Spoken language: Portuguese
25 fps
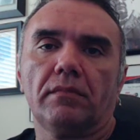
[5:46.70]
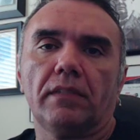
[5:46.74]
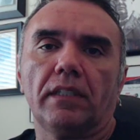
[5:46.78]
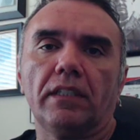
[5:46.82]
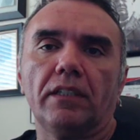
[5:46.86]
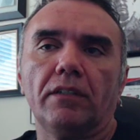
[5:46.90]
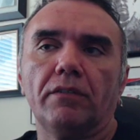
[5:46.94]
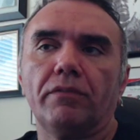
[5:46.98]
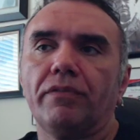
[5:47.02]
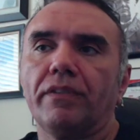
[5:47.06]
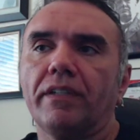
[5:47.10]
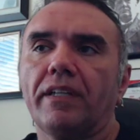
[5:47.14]

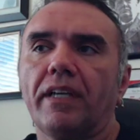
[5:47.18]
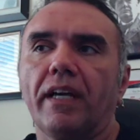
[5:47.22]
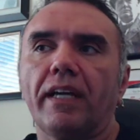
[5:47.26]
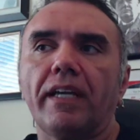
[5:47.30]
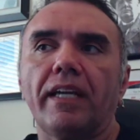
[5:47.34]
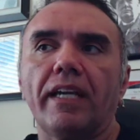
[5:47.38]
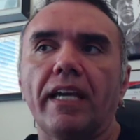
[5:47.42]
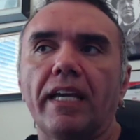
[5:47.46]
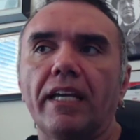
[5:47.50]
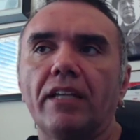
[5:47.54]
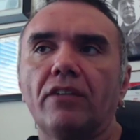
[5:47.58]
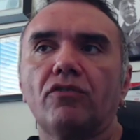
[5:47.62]
entendeu? Ficar
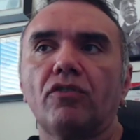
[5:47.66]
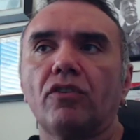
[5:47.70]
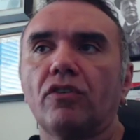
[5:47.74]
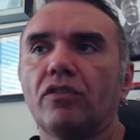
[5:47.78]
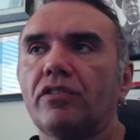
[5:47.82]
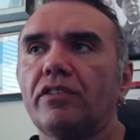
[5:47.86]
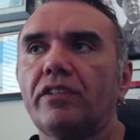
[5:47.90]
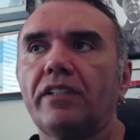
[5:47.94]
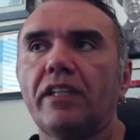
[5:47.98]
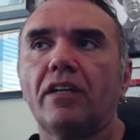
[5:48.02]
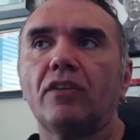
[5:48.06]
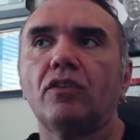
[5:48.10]
em rede
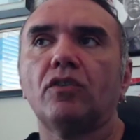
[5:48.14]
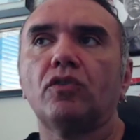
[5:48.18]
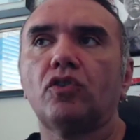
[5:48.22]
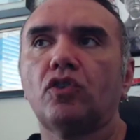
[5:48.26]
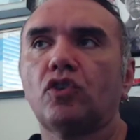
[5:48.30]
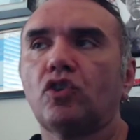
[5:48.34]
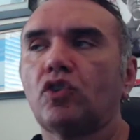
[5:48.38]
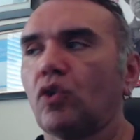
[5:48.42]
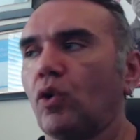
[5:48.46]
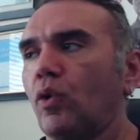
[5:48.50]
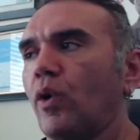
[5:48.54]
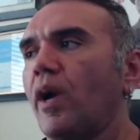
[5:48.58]
social
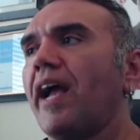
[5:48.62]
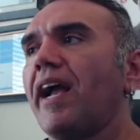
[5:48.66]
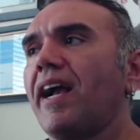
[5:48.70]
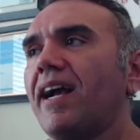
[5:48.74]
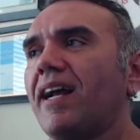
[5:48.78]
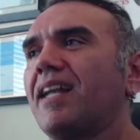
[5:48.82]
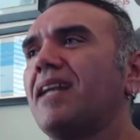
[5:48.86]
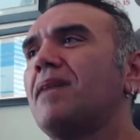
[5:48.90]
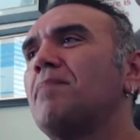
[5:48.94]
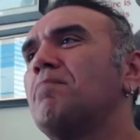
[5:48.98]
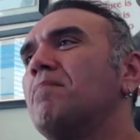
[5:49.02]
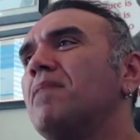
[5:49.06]
só
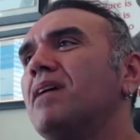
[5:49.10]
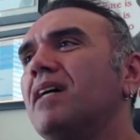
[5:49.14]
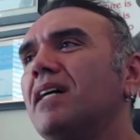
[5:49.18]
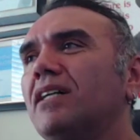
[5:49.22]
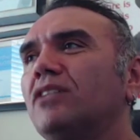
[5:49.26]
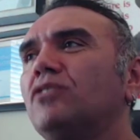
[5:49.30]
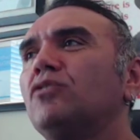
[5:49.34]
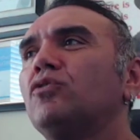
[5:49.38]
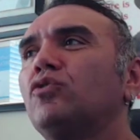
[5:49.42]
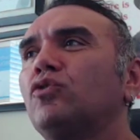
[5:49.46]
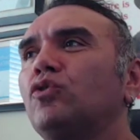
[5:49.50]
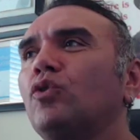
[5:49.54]

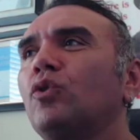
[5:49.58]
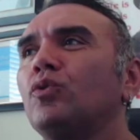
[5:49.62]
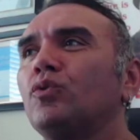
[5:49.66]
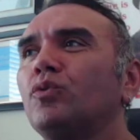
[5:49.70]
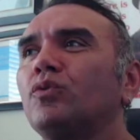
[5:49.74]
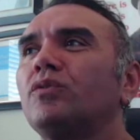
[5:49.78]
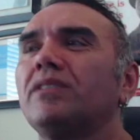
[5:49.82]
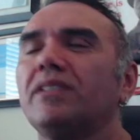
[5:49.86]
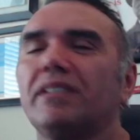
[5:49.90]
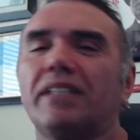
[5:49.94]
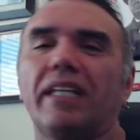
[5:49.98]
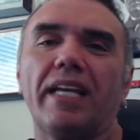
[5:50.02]
reclamando
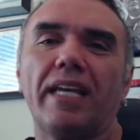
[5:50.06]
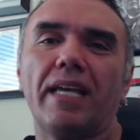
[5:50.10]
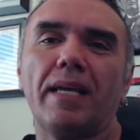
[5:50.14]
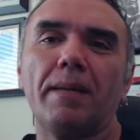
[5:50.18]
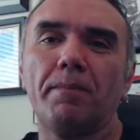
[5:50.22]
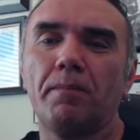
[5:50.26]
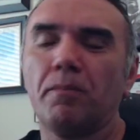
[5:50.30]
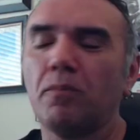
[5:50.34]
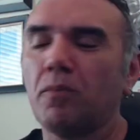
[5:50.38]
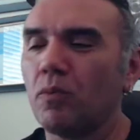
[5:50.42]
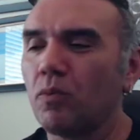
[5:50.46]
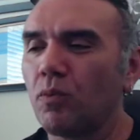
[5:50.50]
todo o
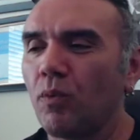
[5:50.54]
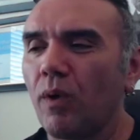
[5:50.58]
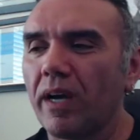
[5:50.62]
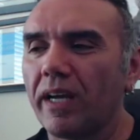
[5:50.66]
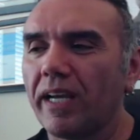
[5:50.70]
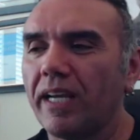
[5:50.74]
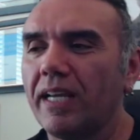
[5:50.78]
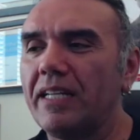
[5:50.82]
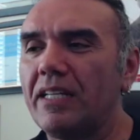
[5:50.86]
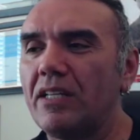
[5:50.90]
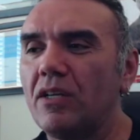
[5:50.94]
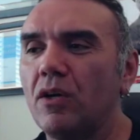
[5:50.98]
tempo, com
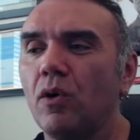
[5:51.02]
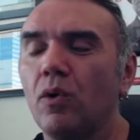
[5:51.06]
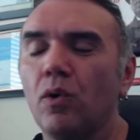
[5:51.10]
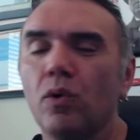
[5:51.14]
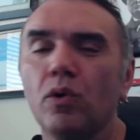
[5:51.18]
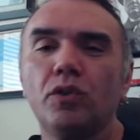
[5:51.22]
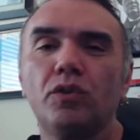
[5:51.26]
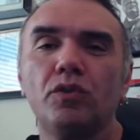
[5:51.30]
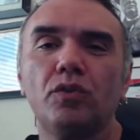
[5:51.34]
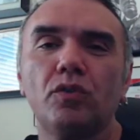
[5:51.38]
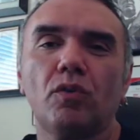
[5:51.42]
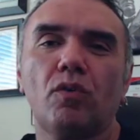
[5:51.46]
aquele
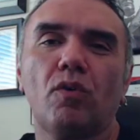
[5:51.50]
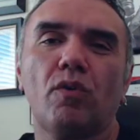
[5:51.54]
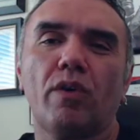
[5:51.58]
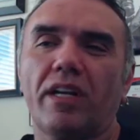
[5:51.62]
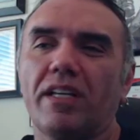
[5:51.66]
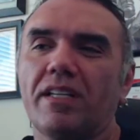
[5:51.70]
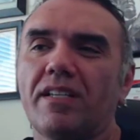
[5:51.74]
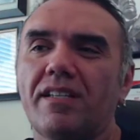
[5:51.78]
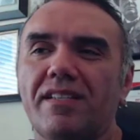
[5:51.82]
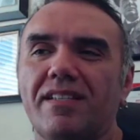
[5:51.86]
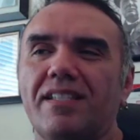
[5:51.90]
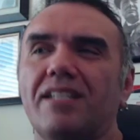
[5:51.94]
ódio no
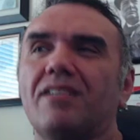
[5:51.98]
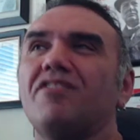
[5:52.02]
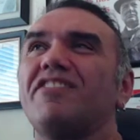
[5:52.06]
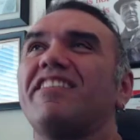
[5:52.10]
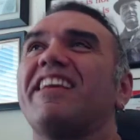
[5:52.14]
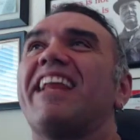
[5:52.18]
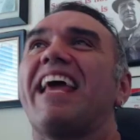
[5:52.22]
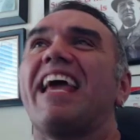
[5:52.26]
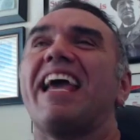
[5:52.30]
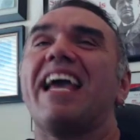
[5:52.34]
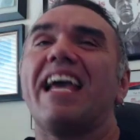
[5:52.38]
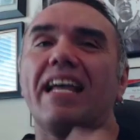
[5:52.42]
coração
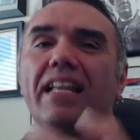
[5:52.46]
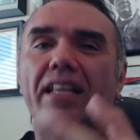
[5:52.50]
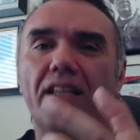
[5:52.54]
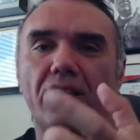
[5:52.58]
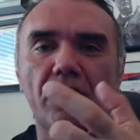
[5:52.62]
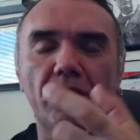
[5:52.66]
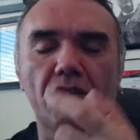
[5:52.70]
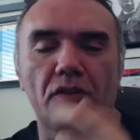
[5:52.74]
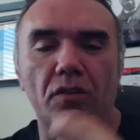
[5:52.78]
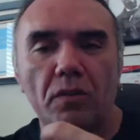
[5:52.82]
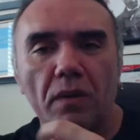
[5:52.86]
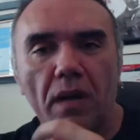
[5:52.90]

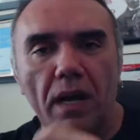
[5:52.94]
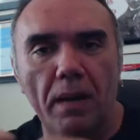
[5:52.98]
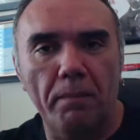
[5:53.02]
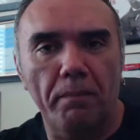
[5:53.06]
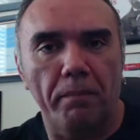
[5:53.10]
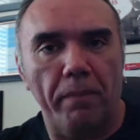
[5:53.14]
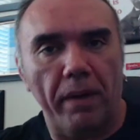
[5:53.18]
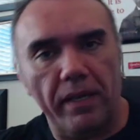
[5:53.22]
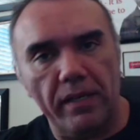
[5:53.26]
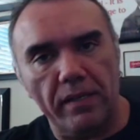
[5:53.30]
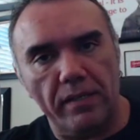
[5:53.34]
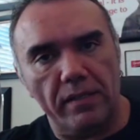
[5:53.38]
direto,
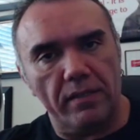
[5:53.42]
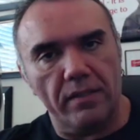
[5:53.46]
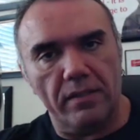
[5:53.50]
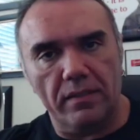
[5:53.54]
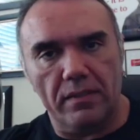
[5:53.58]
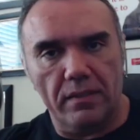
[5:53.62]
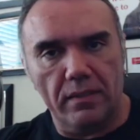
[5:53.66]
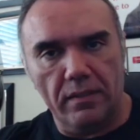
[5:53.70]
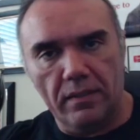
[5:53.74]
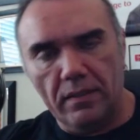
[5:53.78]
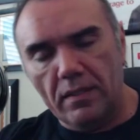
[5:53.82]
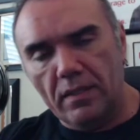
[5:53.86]

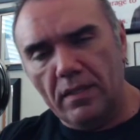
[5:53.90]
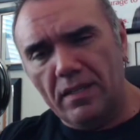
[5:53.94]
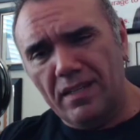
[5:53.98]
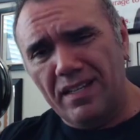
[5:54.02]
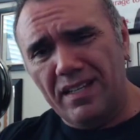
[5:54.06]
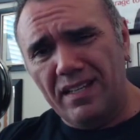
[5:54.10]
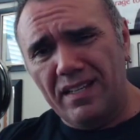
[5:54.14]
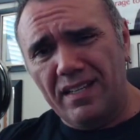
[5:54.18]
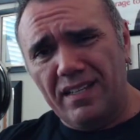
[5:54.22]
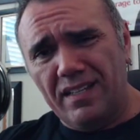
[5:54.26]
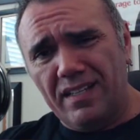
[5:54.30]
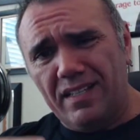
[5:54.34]
rapaz.
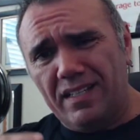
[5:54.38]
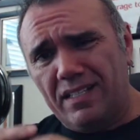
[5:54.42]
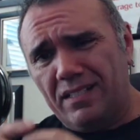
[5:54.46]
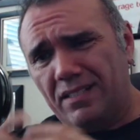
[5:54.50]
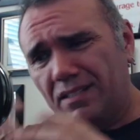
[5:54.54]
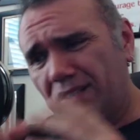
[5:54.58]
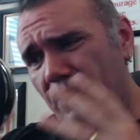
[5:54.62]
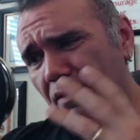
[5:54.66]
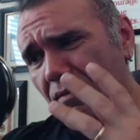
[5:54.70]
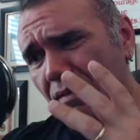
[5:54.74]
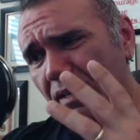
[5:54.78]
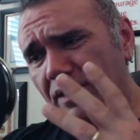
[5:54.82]

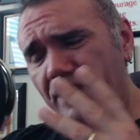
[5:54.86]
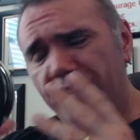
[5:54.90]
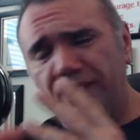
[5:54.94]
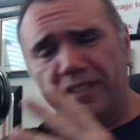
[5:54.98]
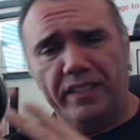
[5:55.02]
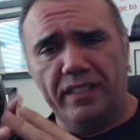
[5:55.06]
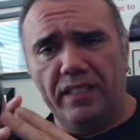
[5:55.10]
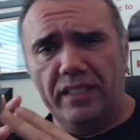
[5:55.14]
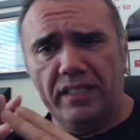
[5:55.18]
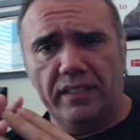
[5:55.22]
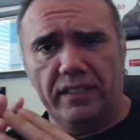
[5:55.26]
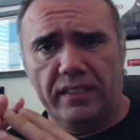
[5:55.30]
Não
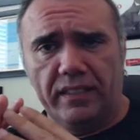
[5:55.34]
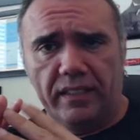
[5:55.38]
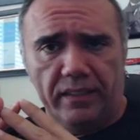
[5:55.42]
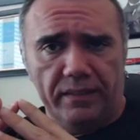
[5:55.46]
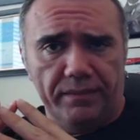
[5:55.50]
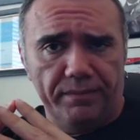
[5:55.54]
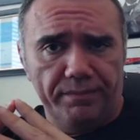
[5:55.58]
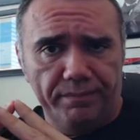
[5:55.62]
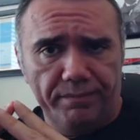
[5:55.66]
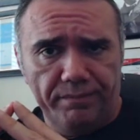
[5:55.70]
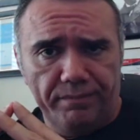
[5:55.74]
adianta.